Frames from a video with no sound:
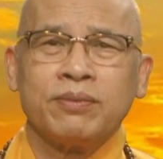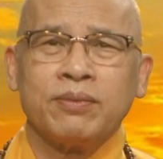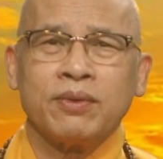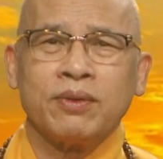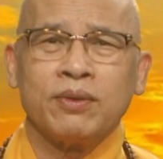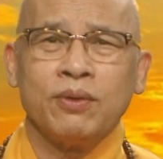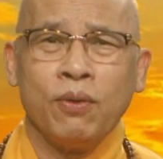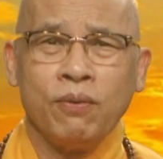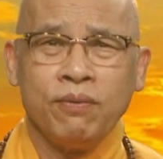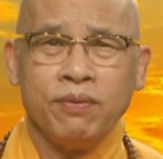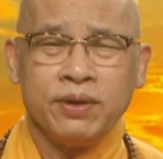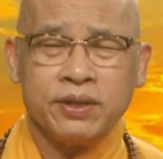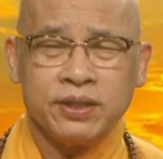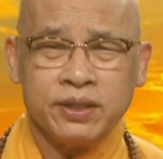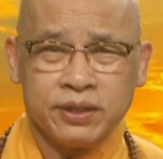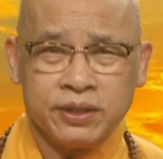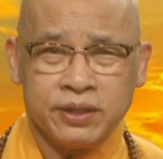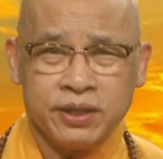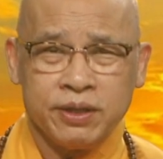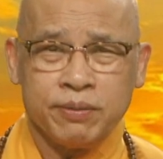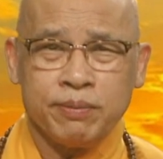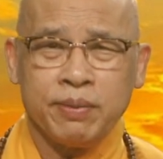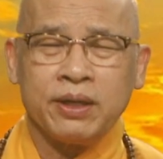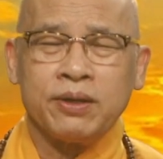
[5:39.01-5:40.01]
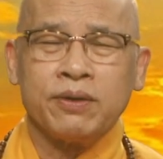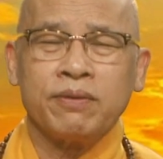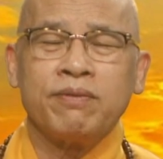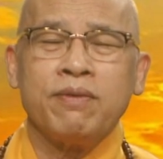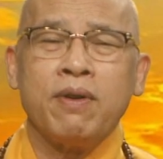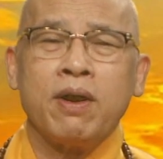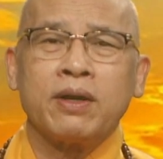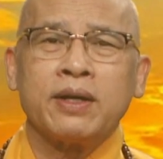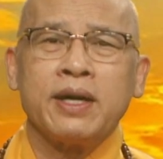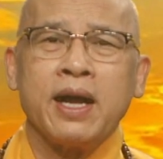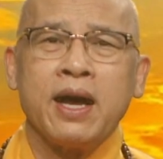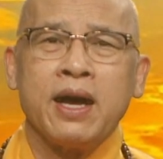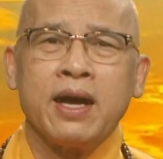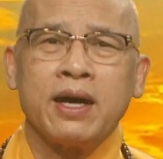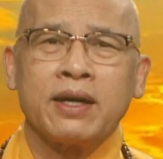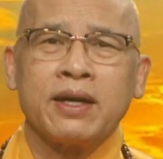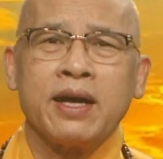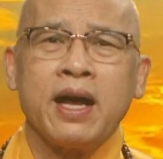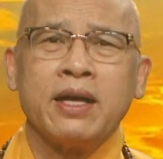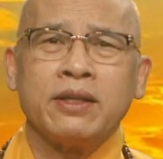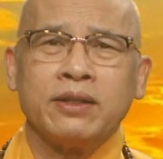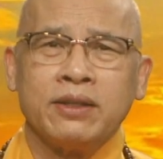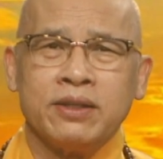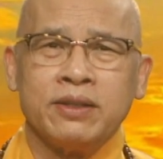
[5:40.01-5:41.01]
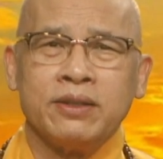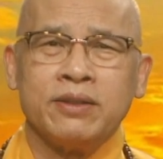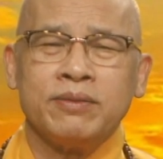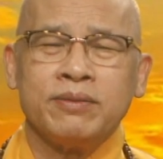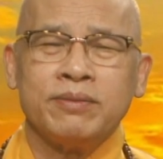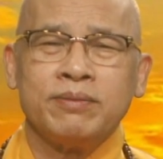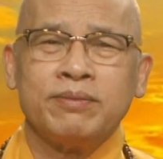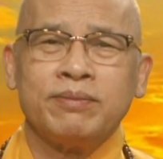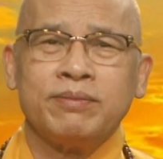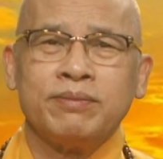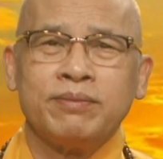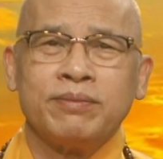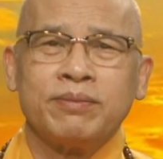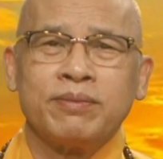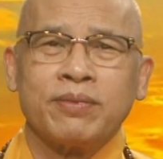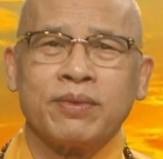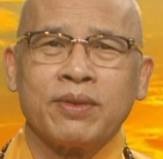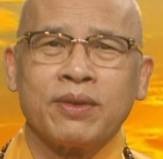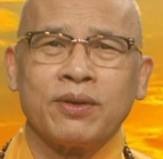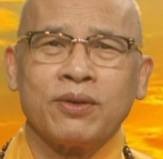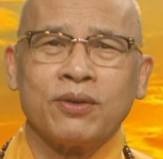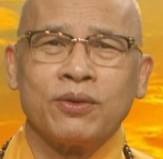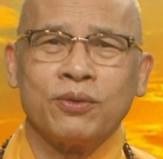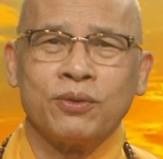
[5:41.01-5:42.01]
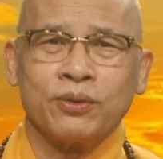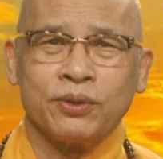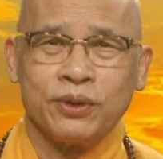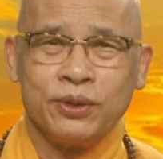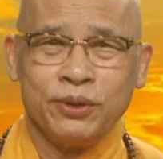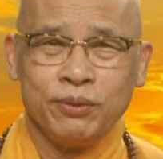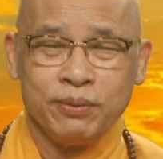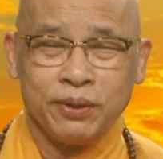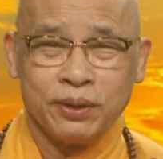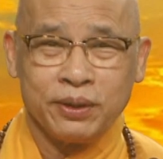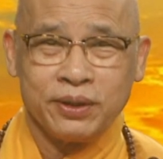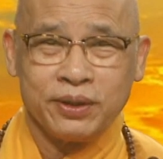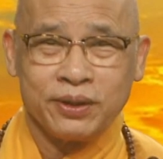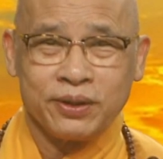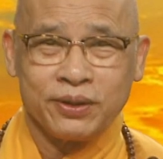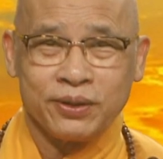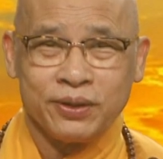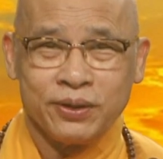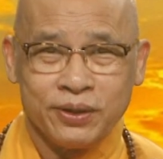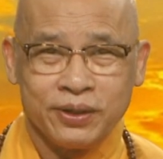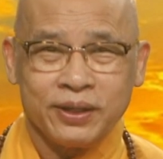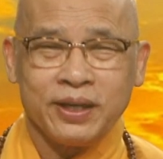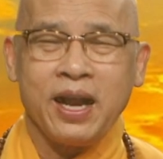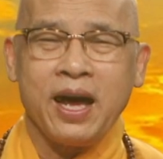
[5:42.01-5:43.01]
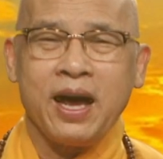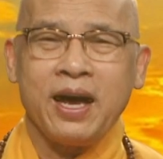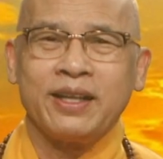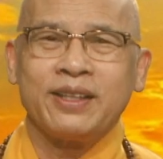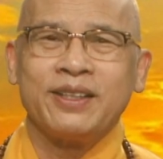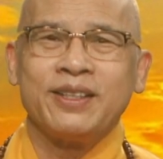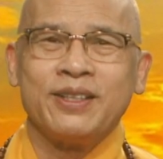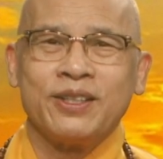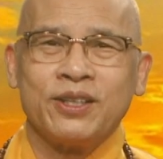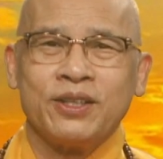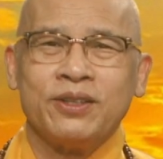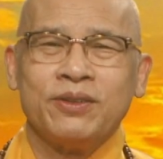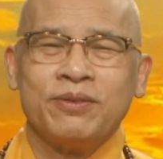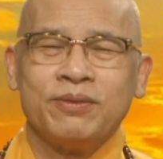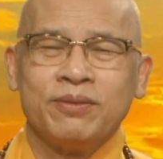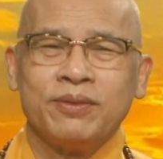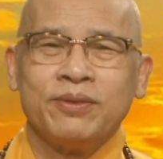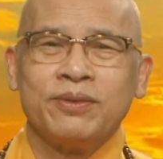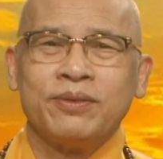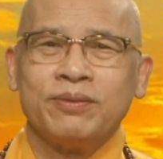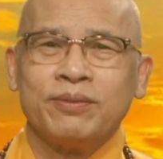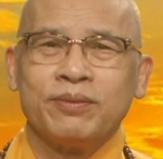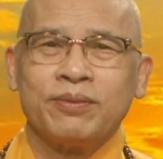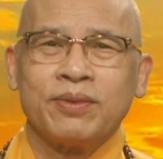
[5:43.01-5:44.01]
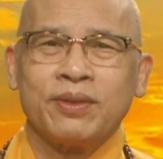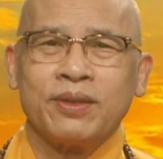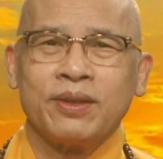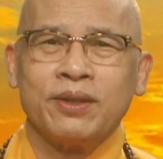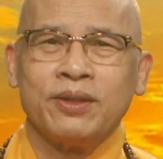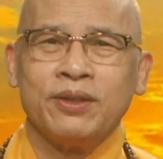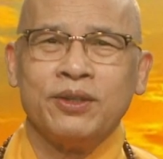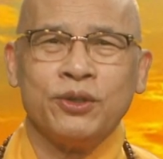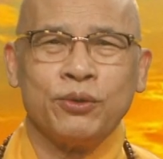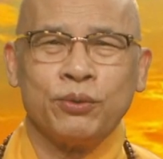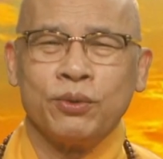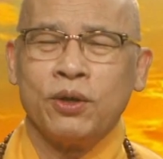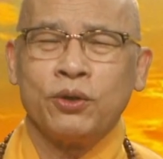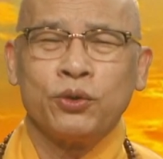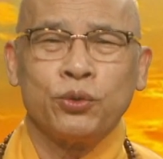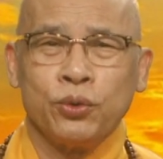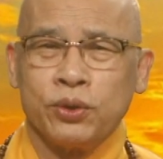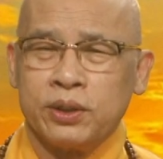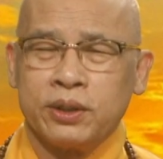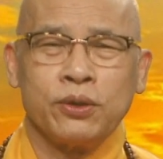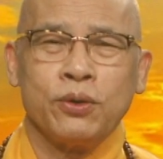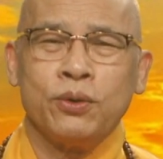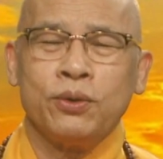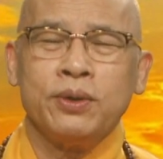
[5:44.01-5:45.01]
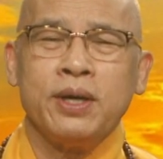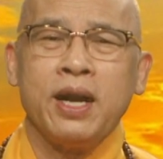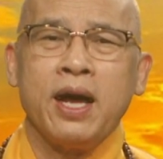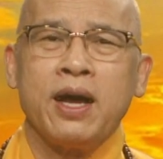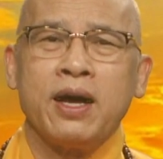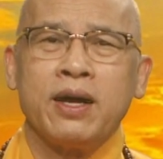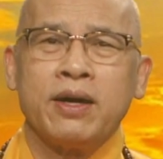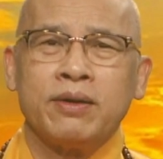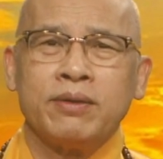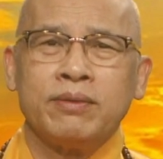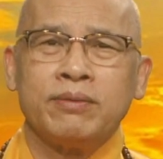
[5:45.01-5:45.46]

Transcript: đối với những gì mà Đức Phật đã khai thị còn nếu mà đi ngược lại thì điều đó tuyệt đối là